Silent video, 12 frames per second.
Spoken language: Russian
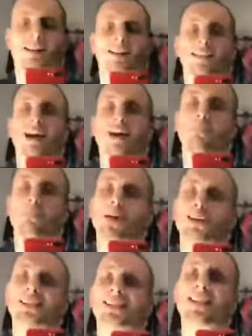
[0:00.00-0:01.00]
как сам,
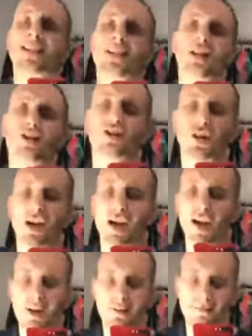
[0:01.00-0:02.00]

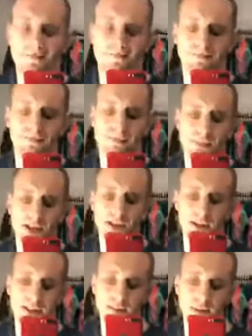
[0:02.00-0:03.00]
пацанишка?
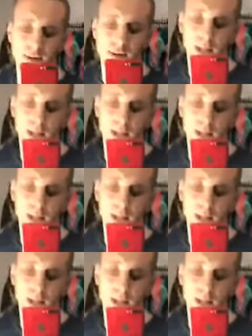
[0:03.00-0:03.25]
Так, где